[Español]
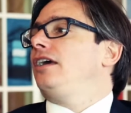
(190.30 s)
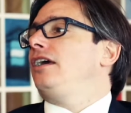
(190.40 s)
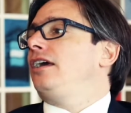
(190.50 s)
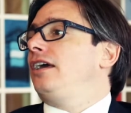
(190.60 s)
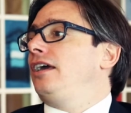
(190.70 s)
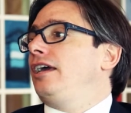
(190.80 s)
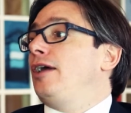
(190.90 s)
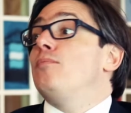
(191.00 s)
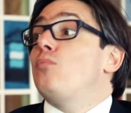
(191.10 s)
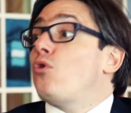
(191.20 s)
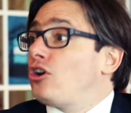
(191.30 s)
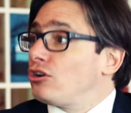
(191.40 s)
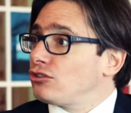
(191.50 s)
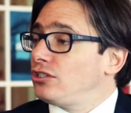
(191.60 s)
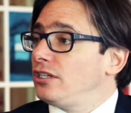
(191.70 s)
Eh, es muy
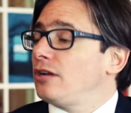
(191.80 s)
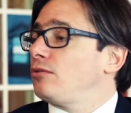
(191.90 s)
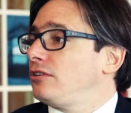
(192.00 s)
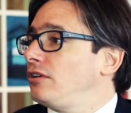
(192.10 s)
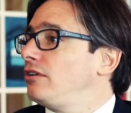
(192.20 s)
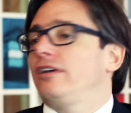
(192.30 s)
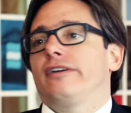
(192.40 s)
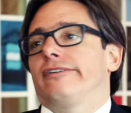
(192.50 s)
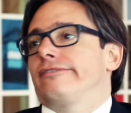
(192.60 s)
conocida en cuestiones